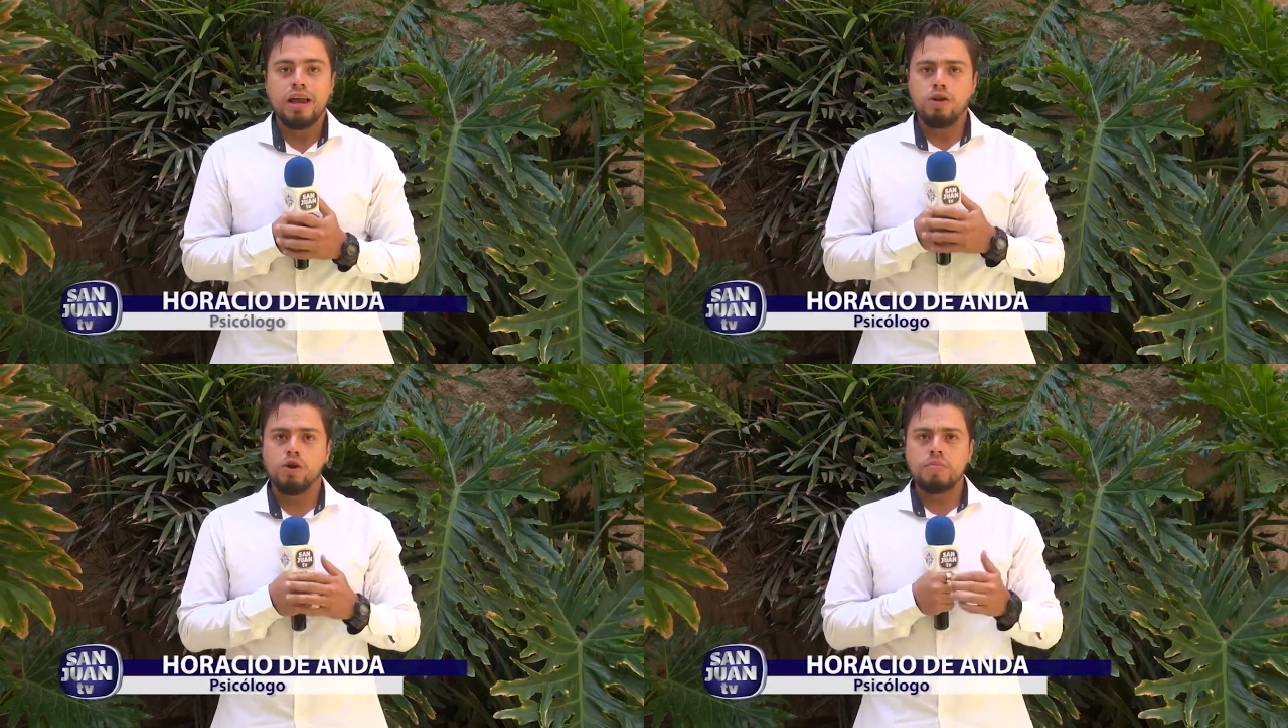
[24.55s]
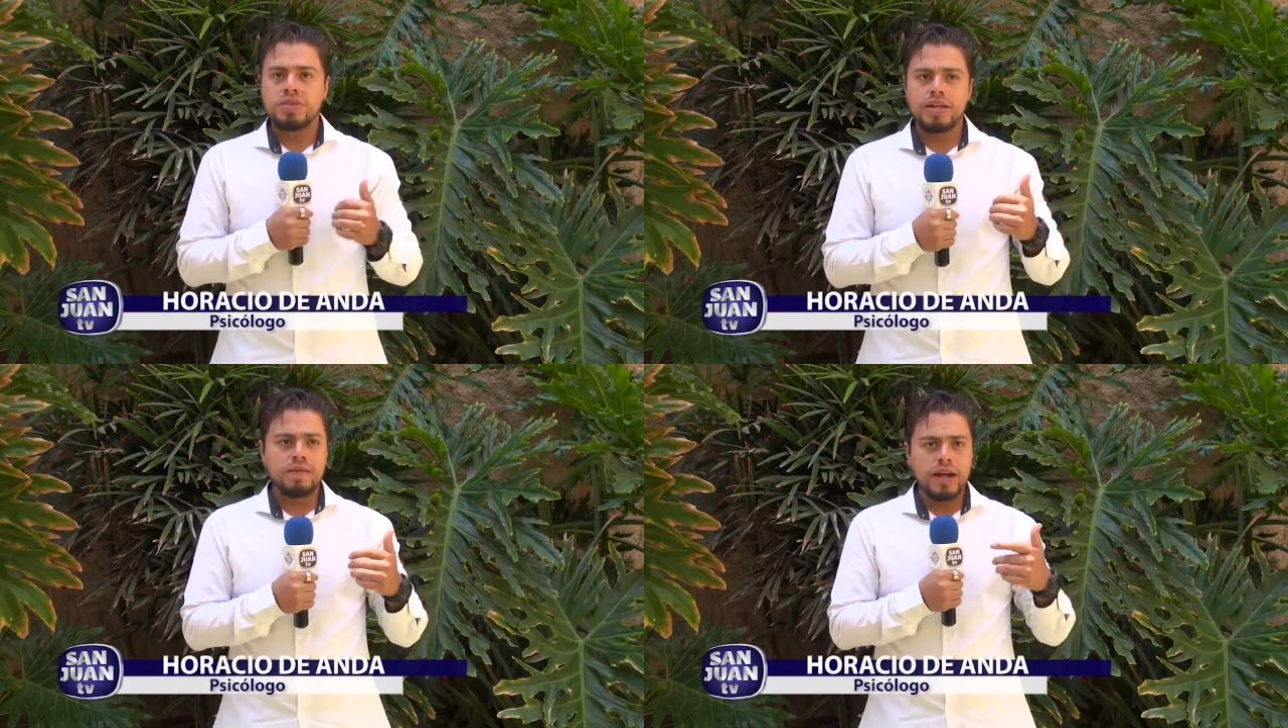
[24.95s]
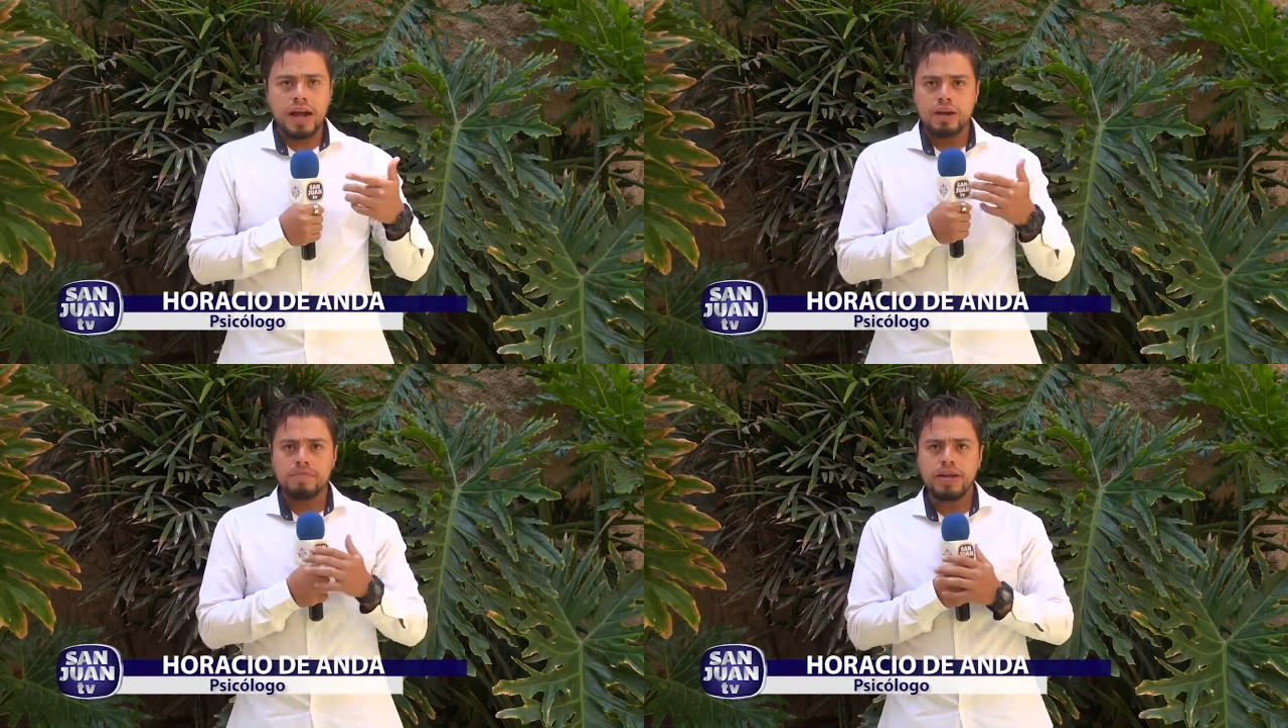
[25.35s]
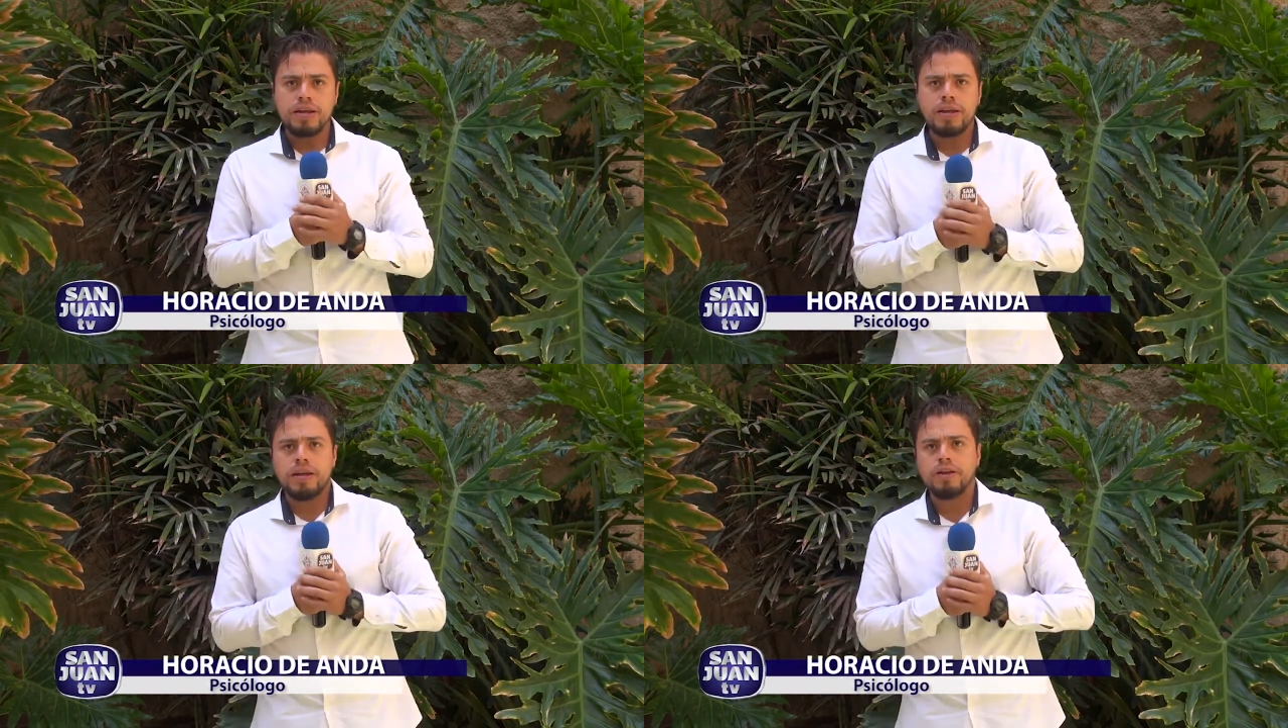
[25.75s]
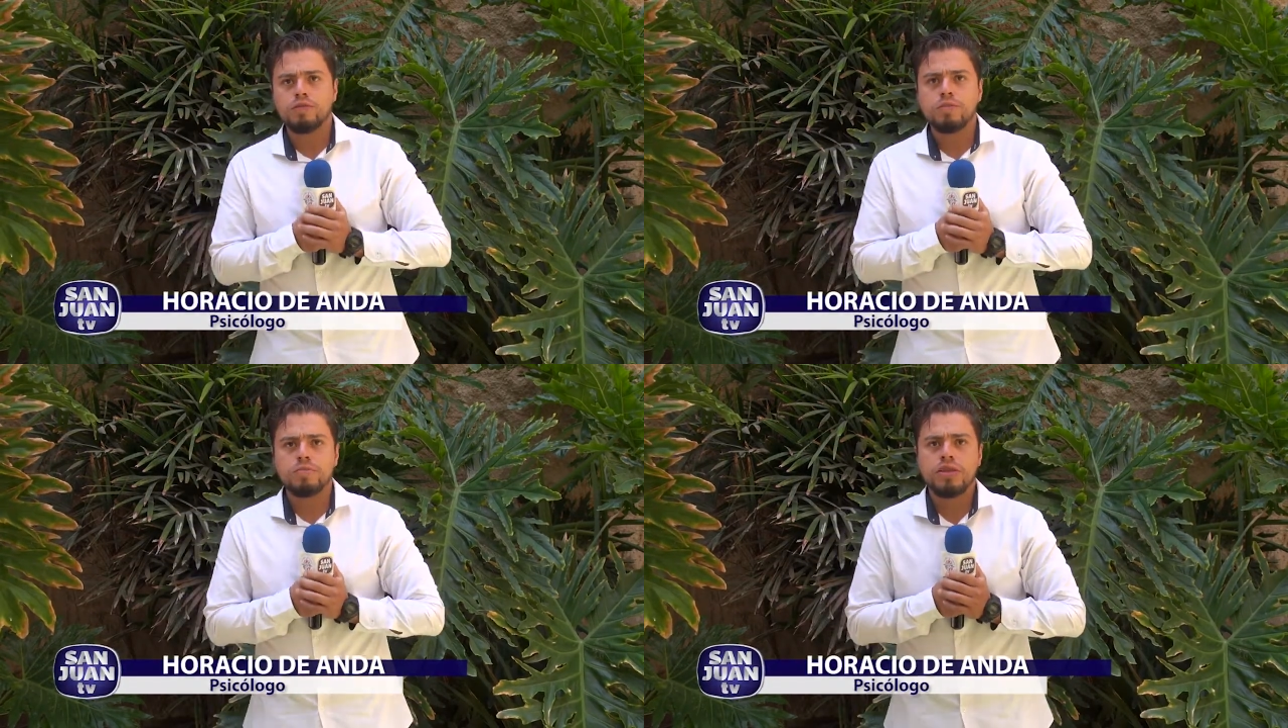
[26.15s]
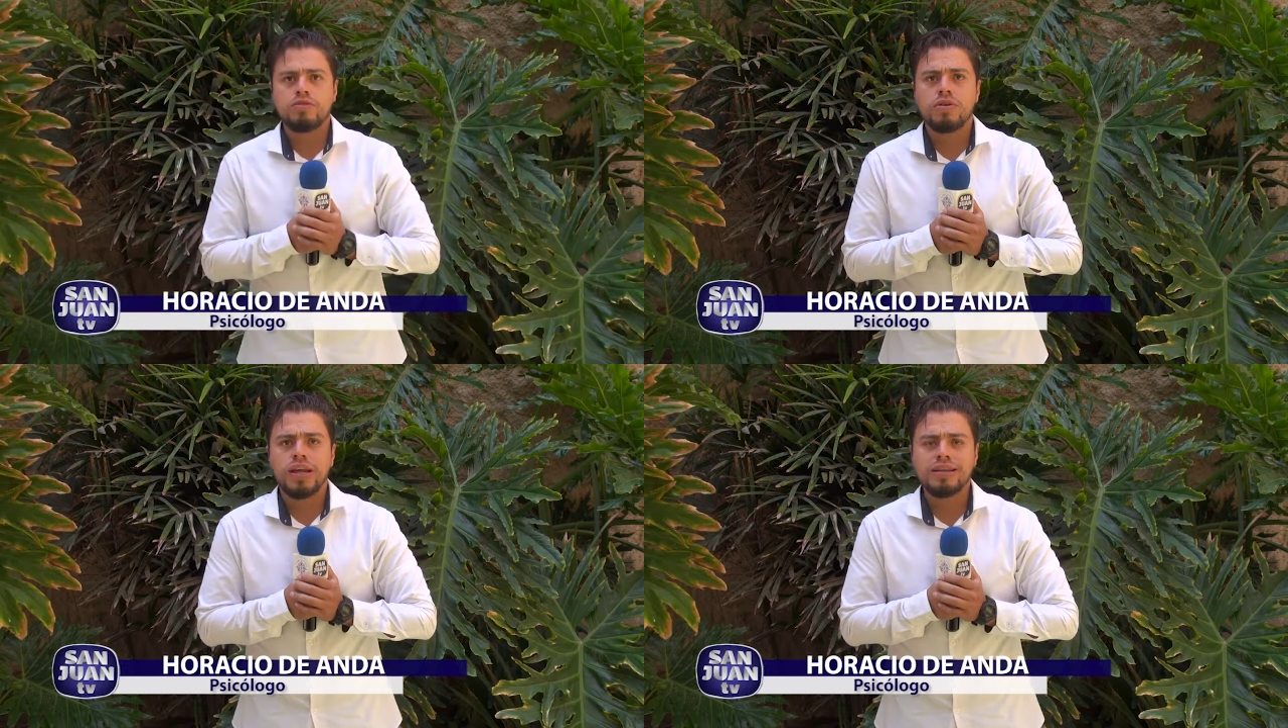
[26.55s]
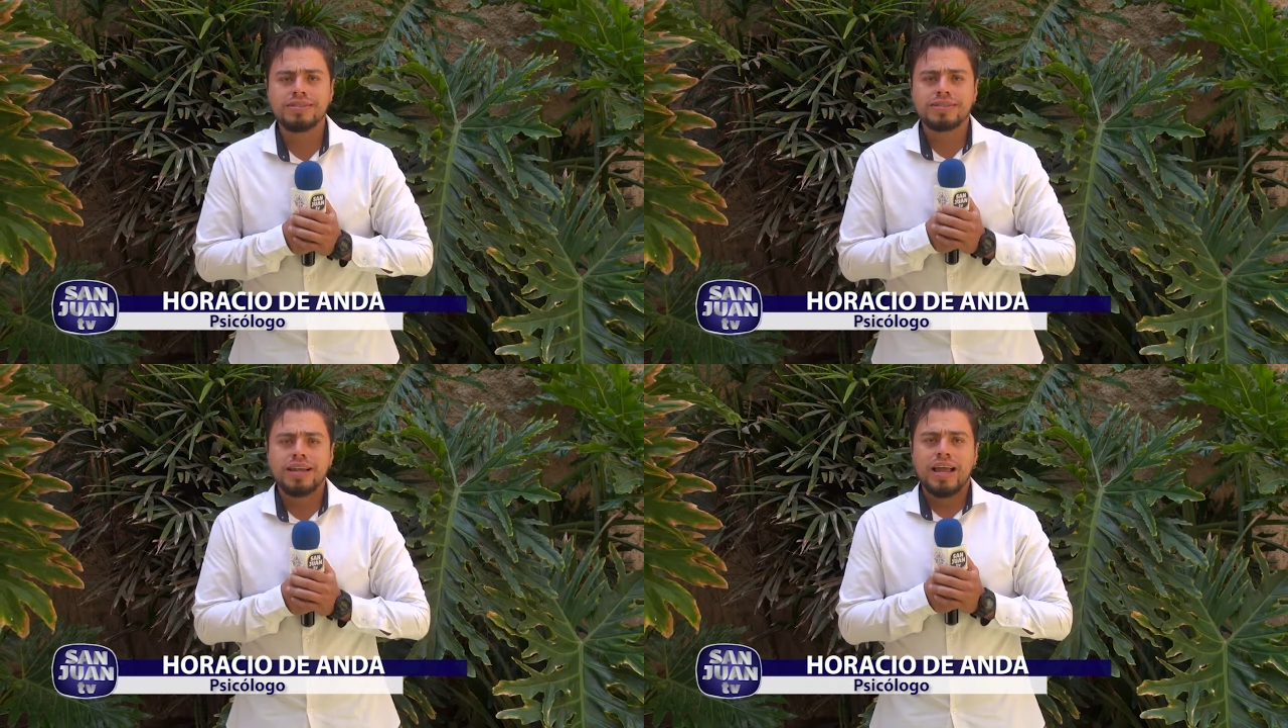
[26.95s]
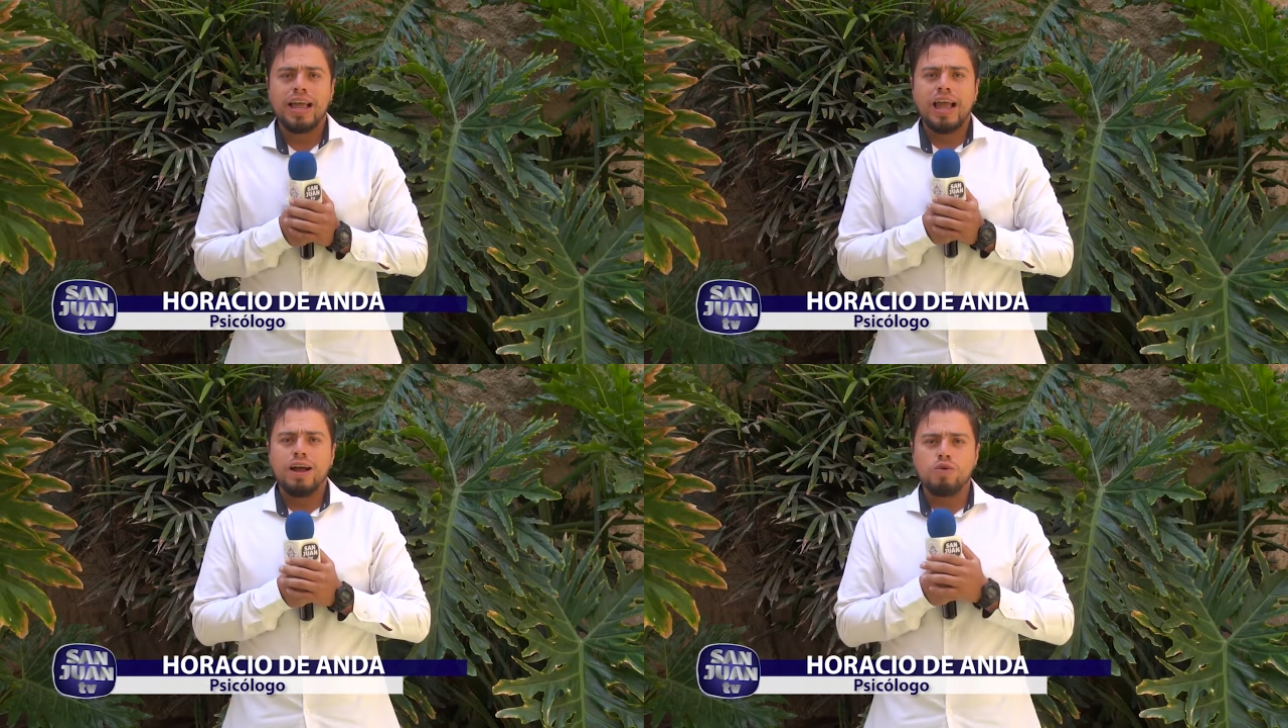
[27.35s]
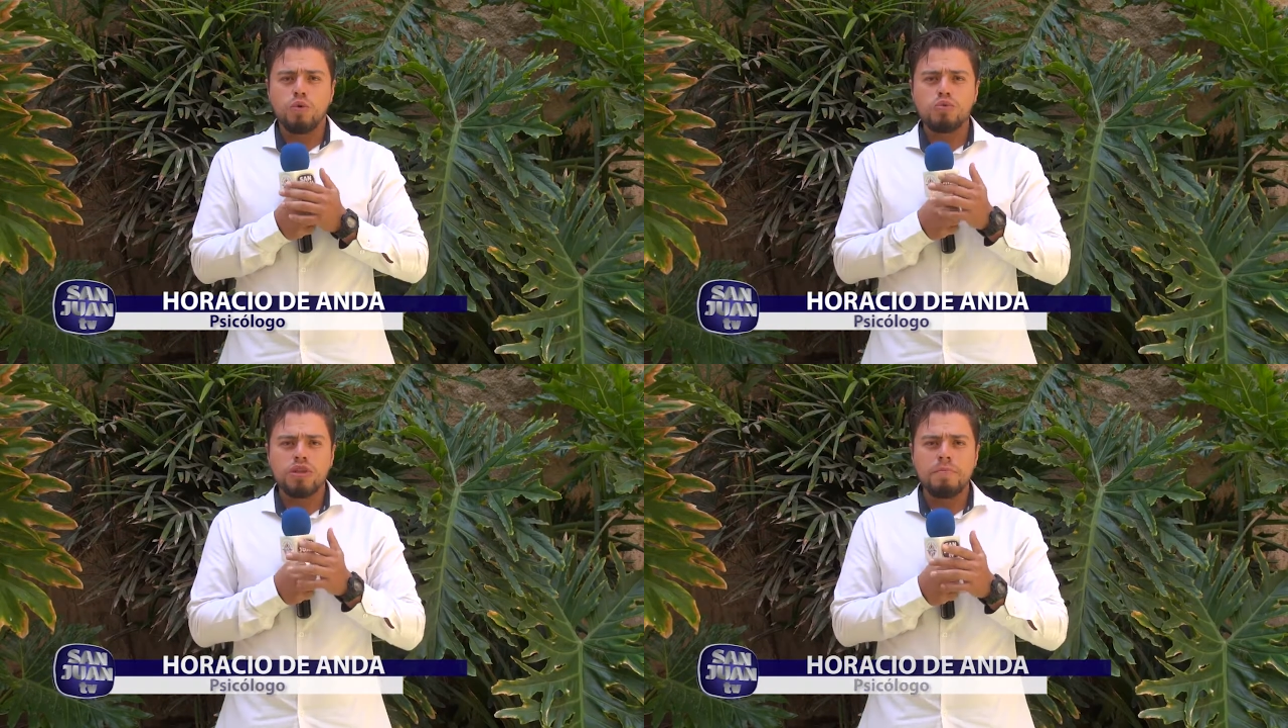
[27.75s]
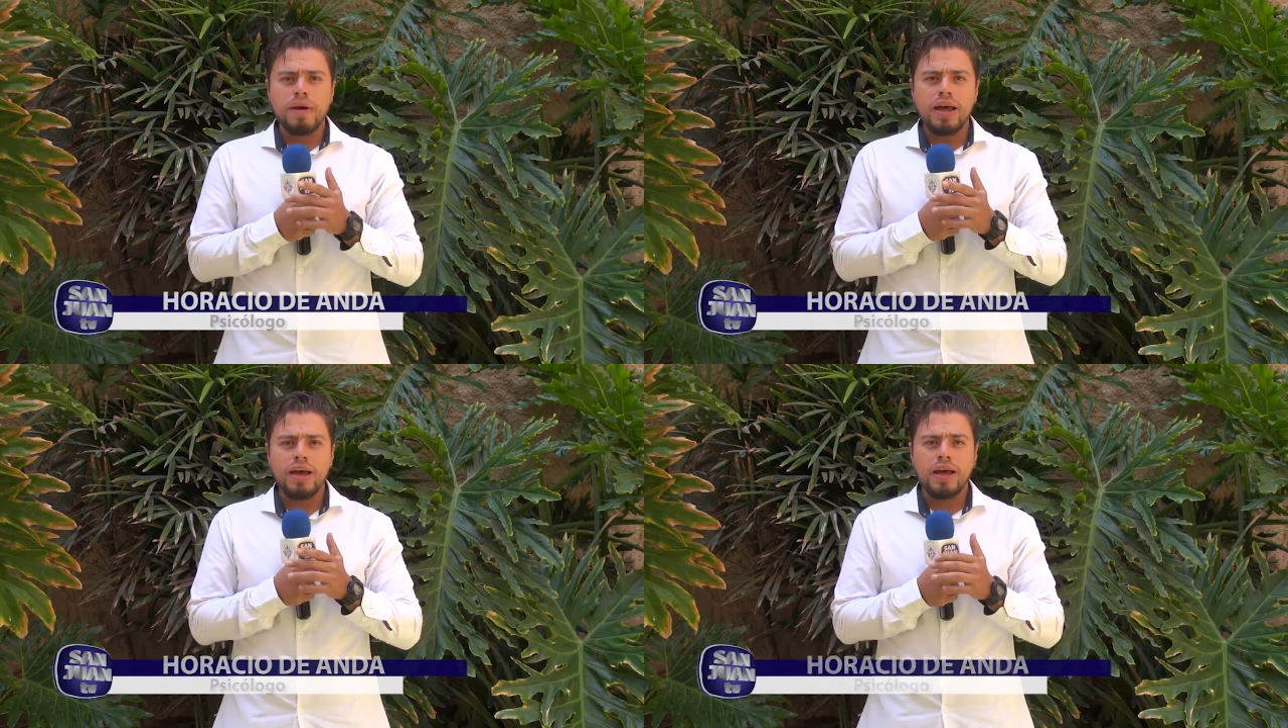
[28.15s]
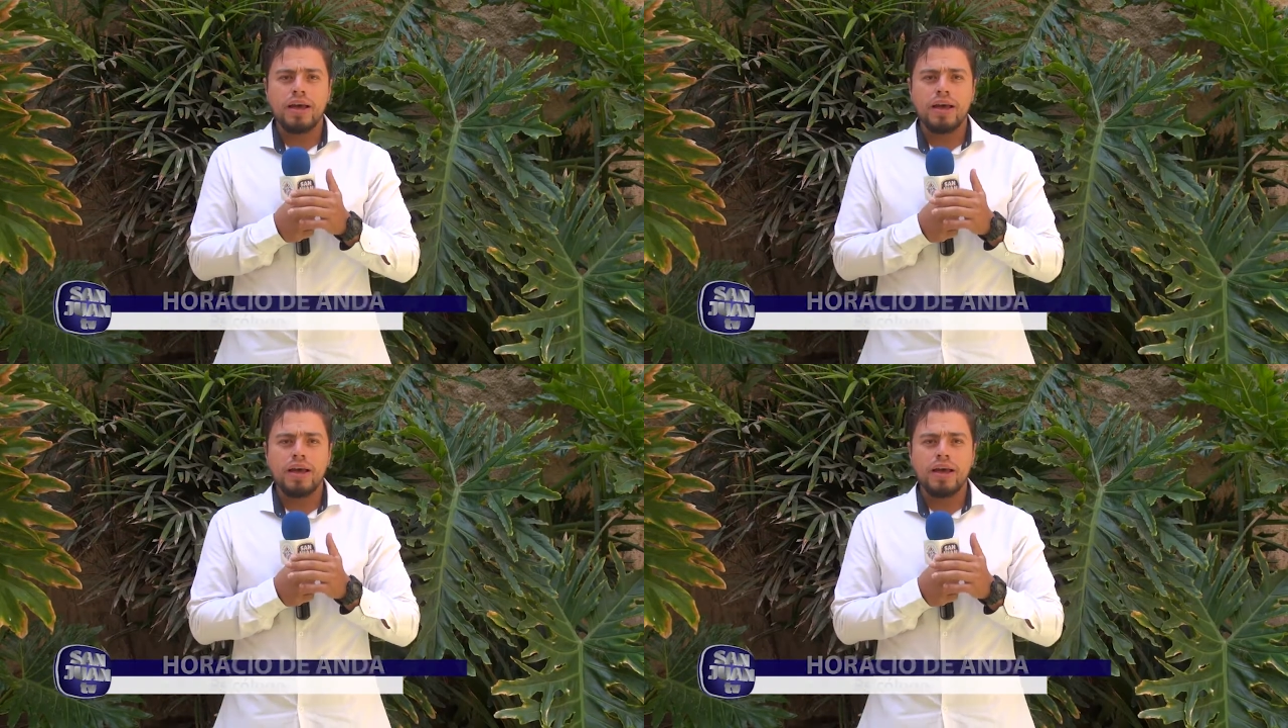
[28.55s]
Lo comentaba Carmen en un momento que es un tema